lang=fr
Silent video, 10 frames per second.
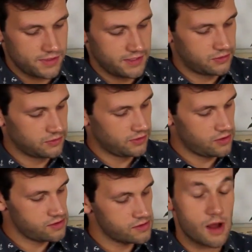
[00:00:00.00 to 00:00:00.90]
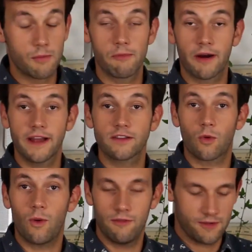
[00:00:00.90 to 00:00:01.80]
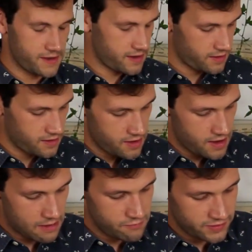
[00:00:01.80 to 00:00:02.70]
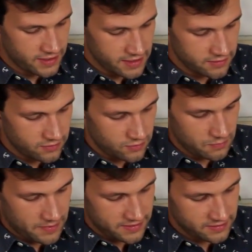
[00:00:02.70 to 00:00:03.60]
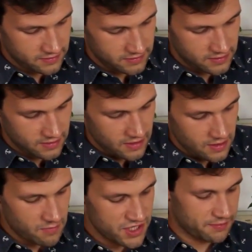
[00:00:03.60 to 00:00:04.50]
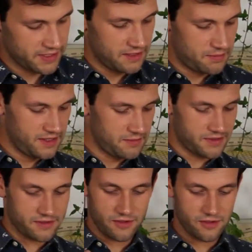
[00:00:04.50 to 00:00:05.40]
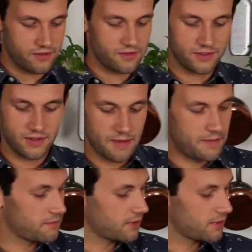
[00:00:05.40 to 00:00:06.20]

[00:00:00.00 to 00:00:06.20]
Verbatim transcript: le dis souvent, à peu près 3 verres à moutarde, deux pâtes. Moi j'ai pris des pennes parce que c'est mes pâtes